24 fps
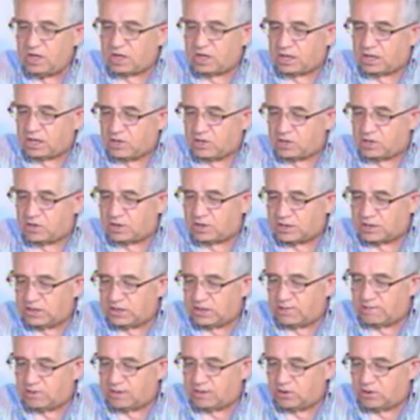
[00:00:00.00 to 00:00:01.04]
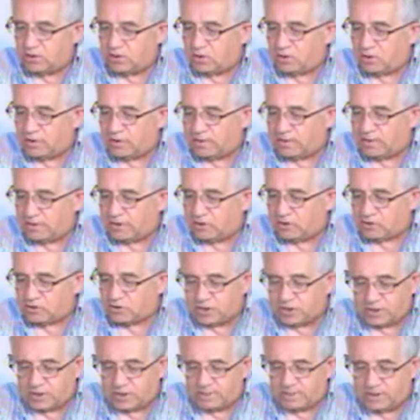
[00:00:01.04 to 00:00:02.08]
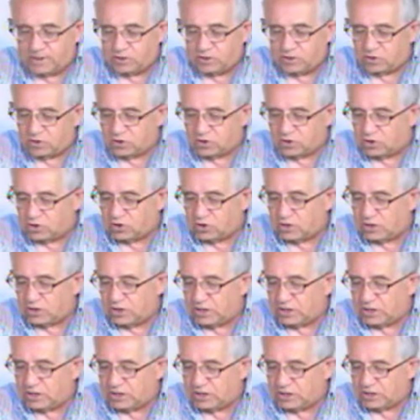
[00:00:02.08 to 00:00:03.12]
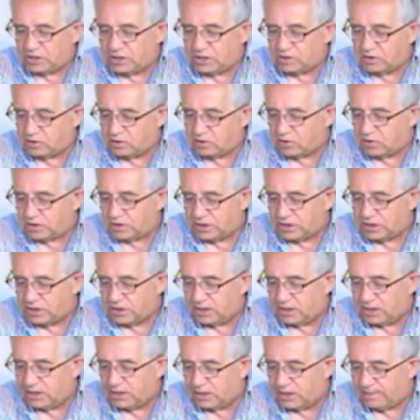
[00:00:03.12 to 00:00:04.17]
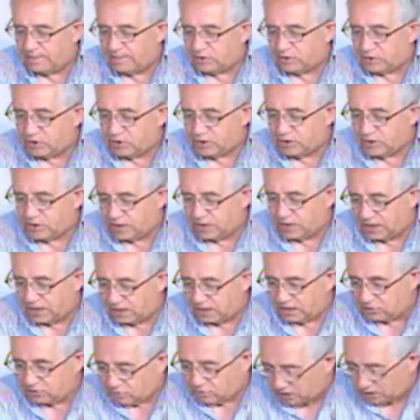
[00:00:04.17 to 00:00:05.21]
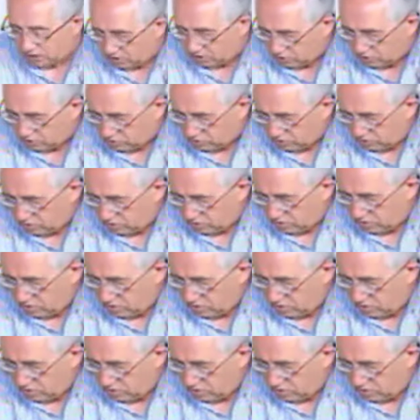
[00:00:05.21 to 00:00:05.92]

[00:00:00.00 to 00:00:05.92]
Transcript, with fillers: y que no reciben o no viven los sacramentos, no se les concede el bautizar a sus hijos.